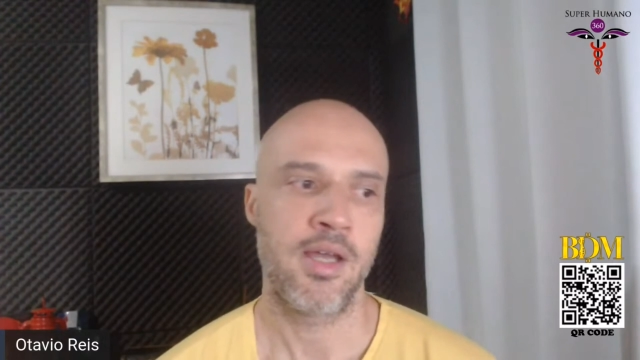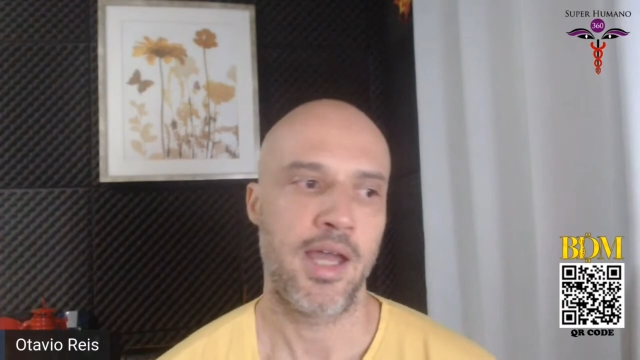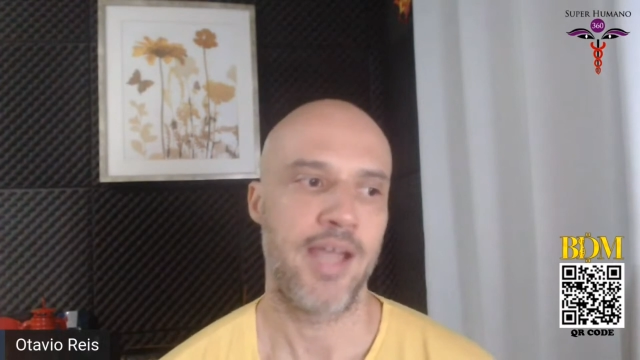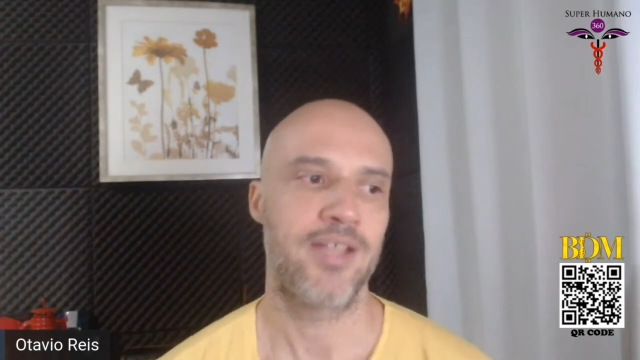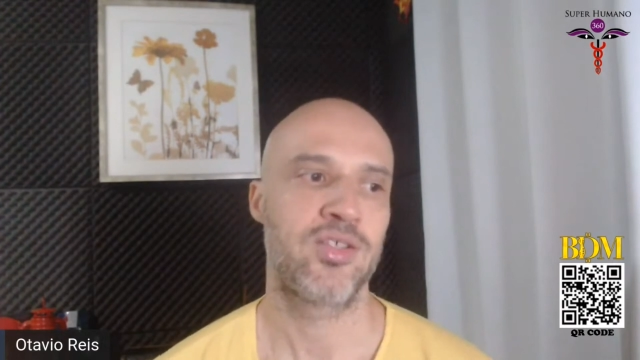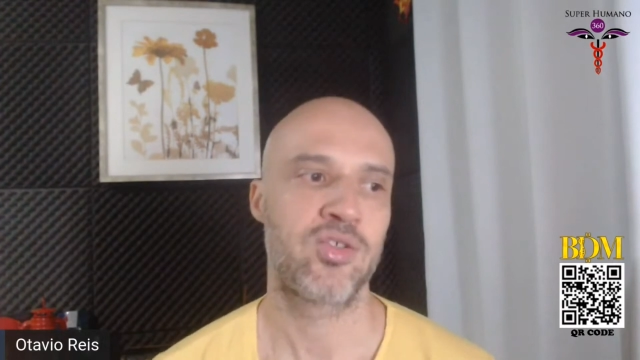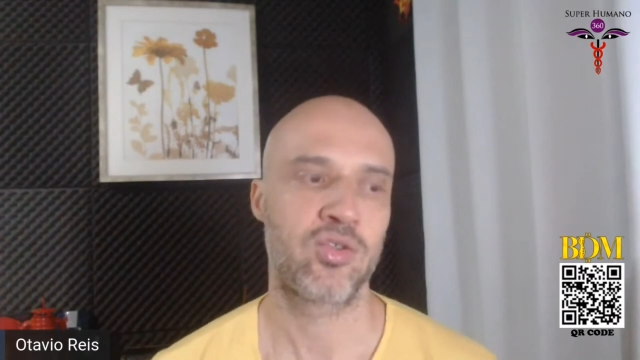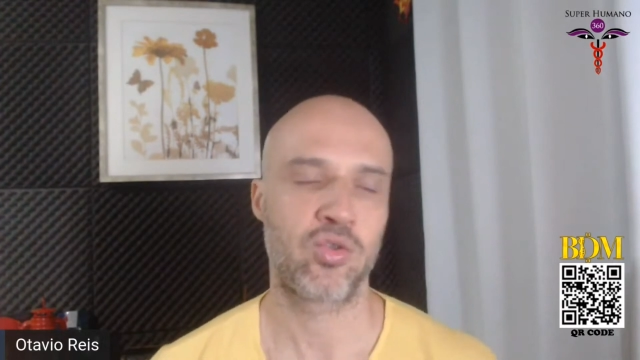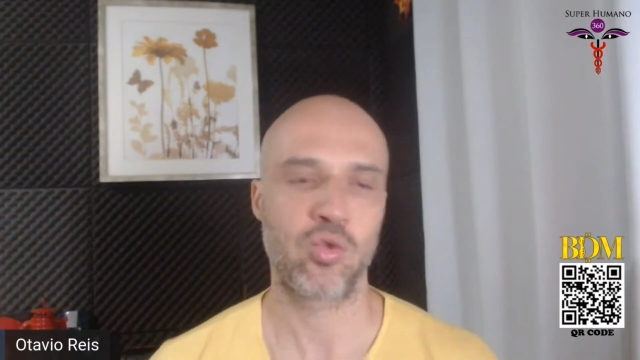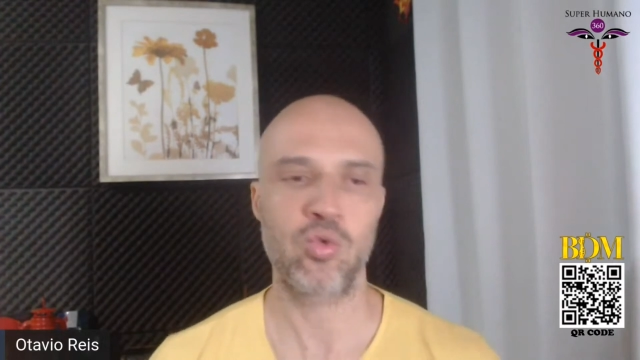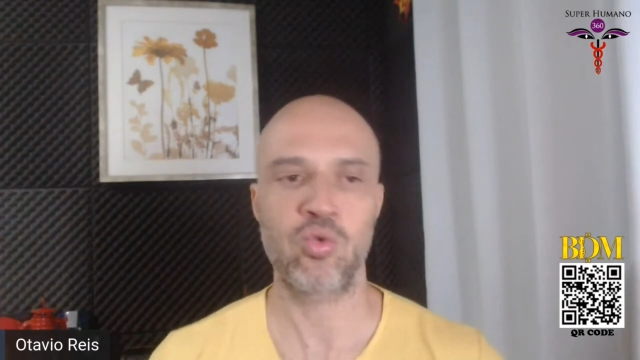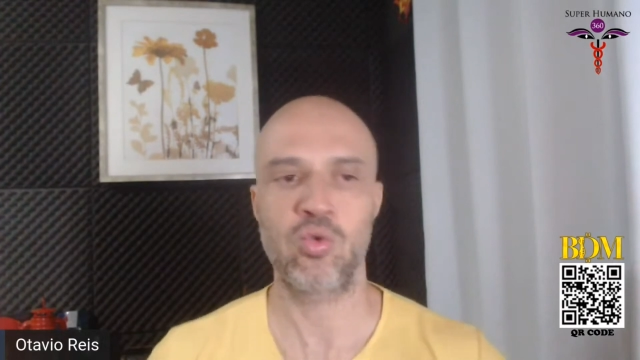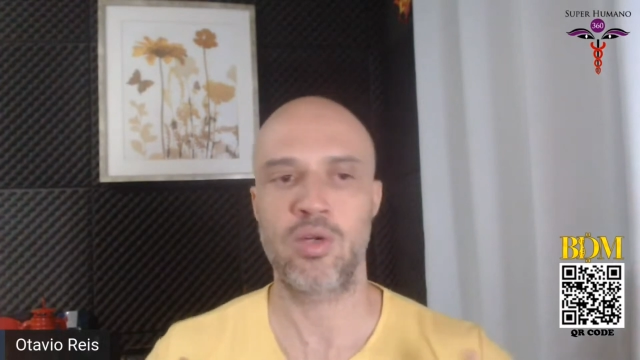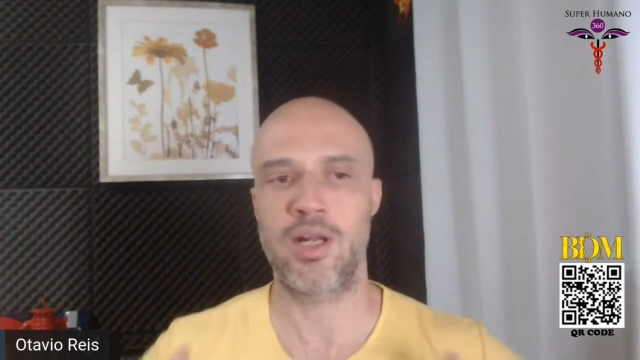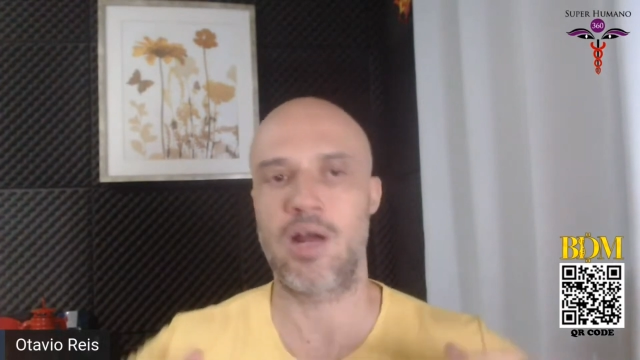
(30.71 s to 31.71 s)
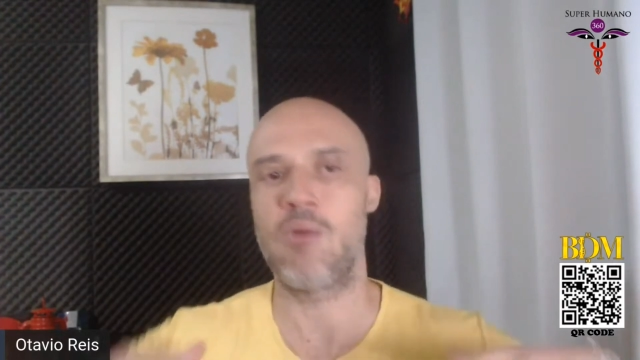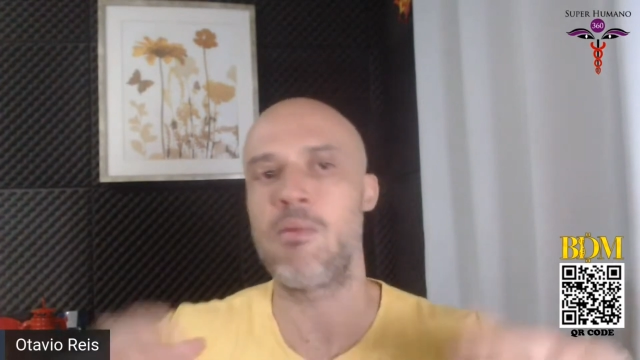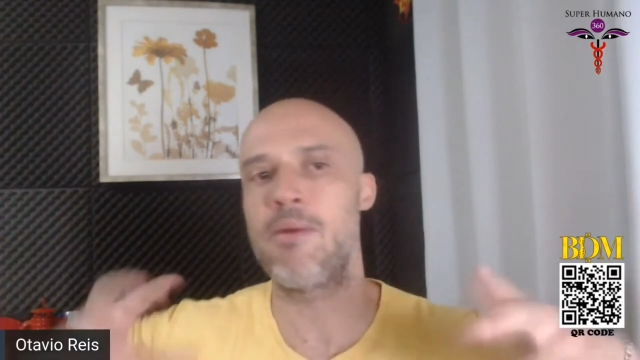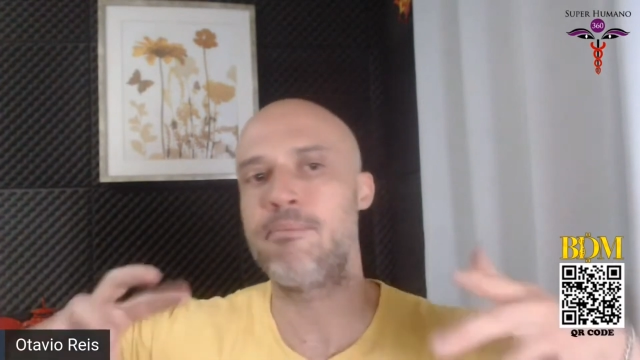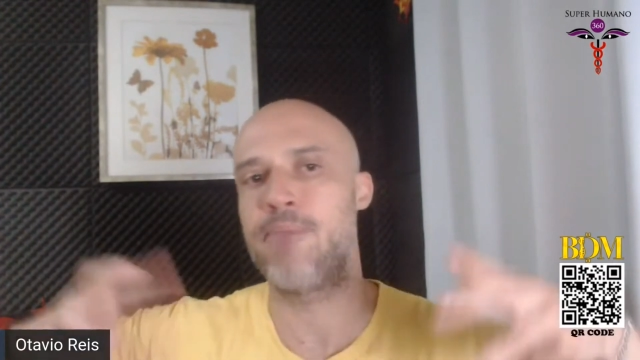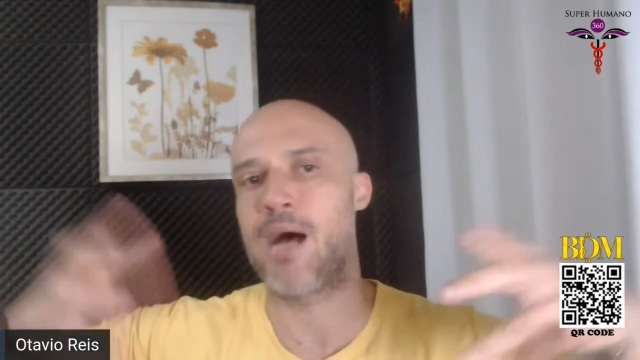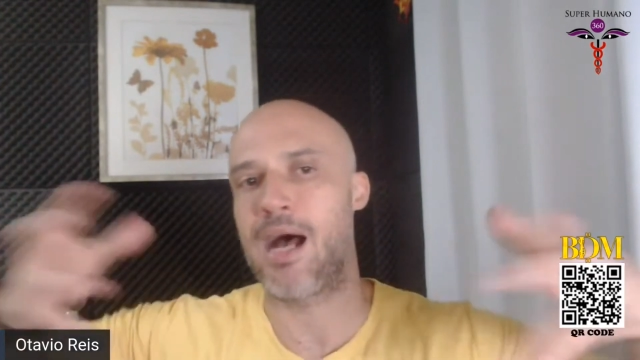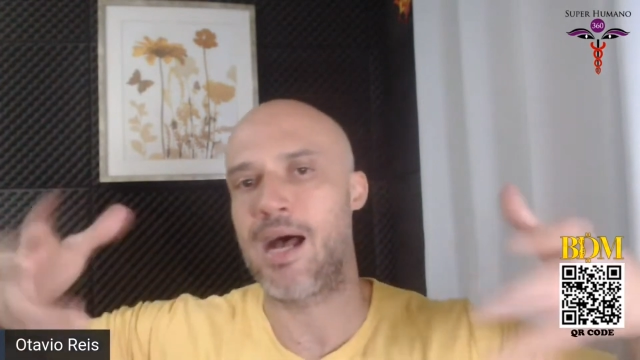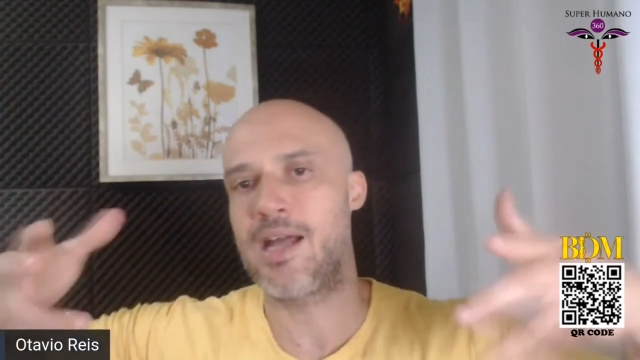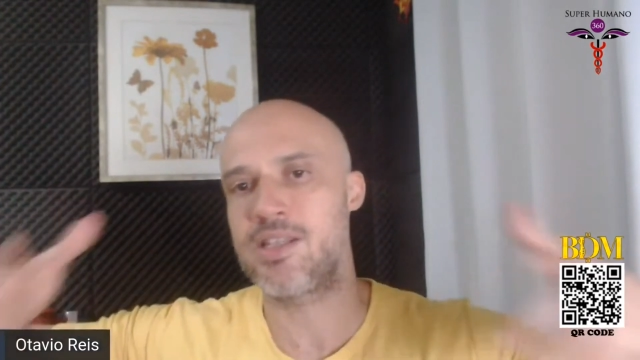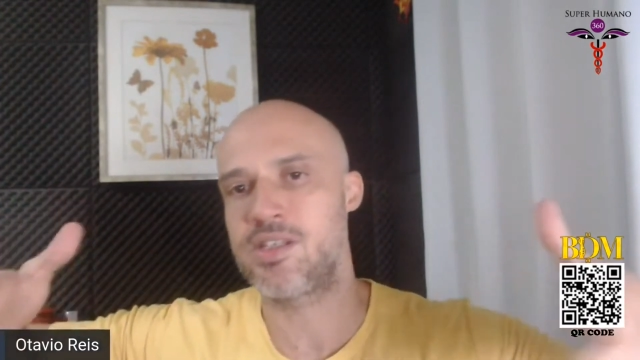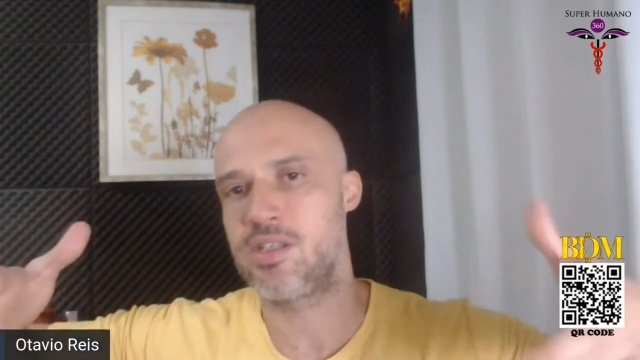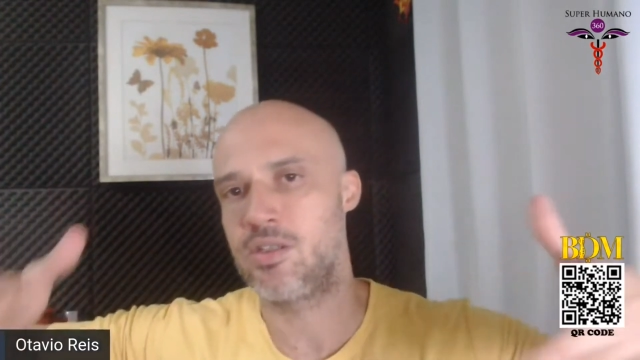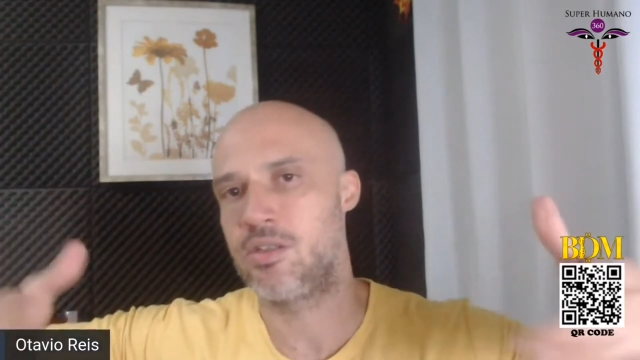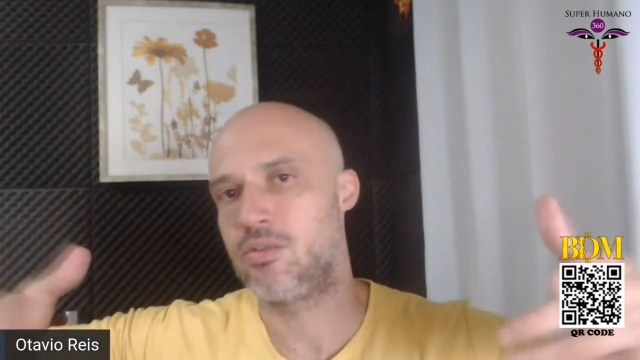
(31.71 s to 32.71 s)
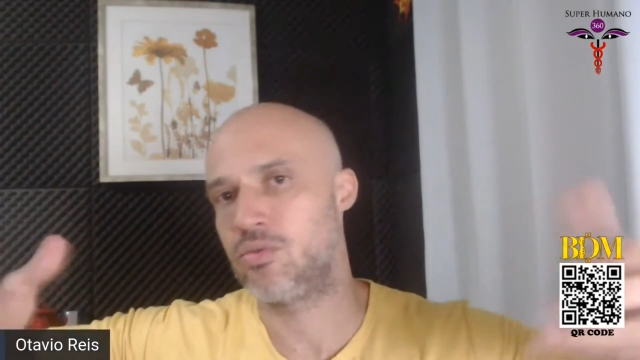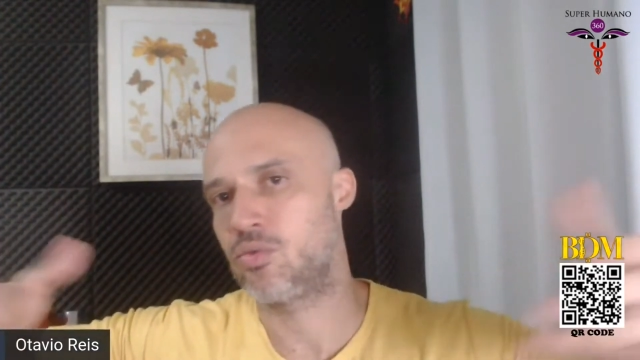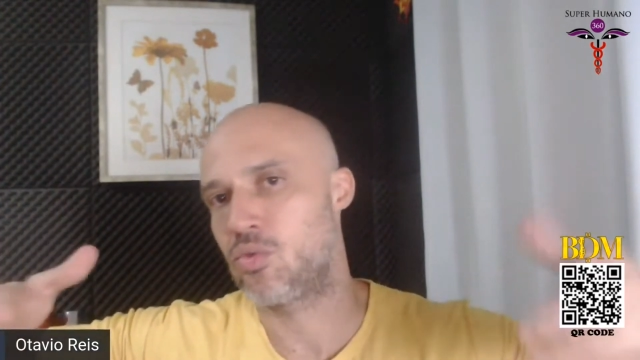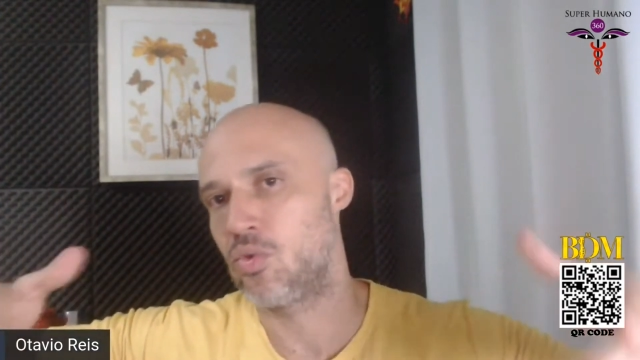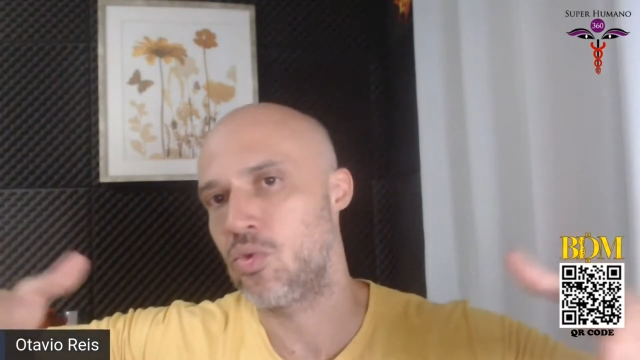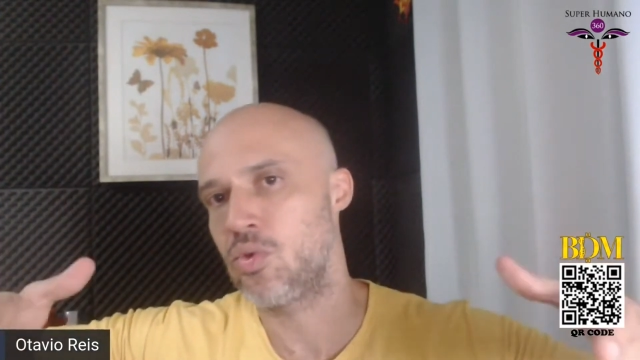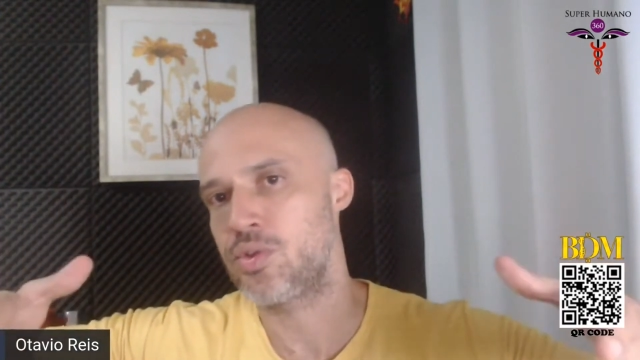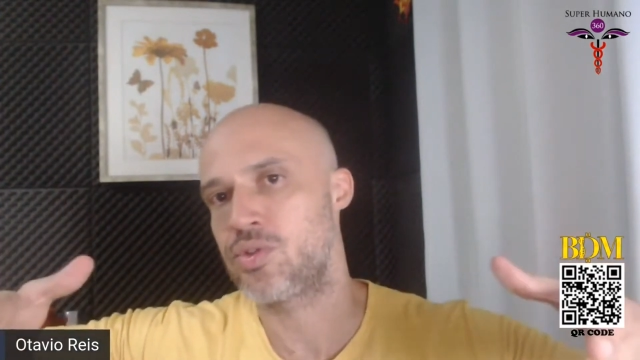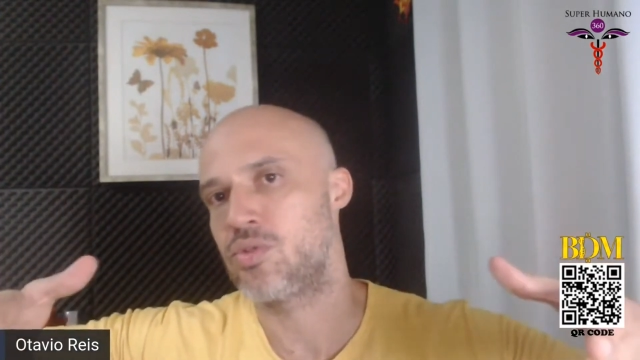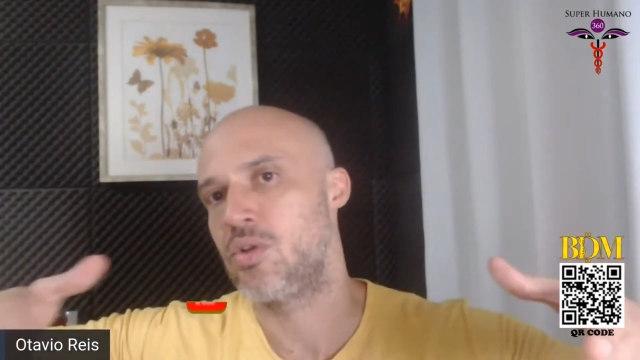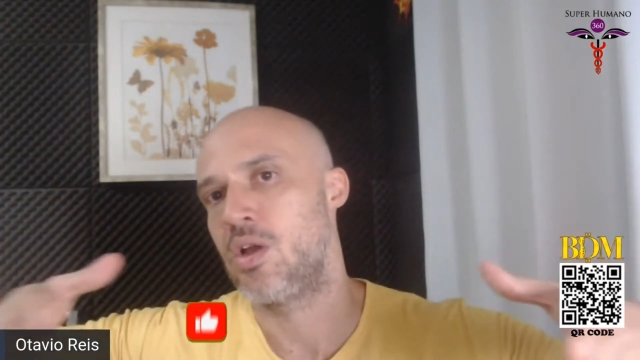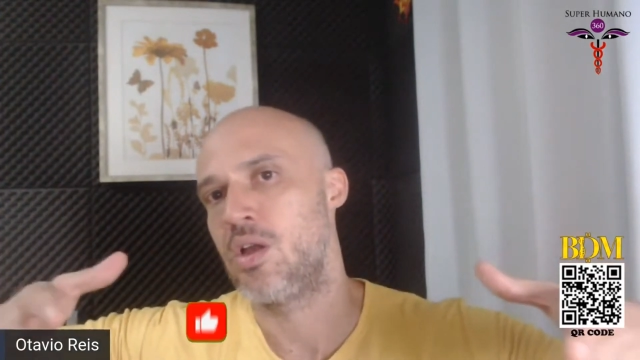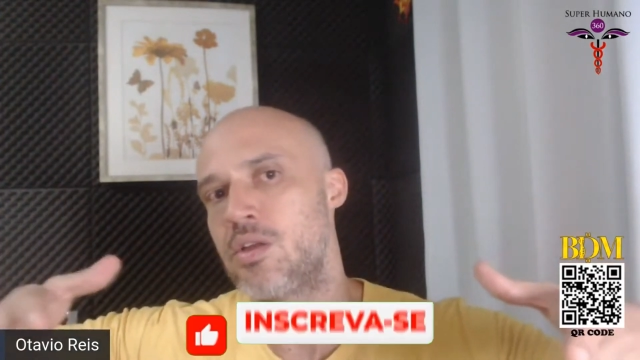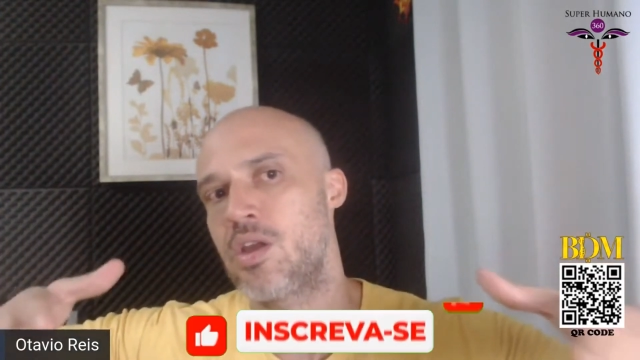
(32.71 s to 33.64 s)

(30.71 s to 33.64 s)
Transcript: é estruturar uma base no curso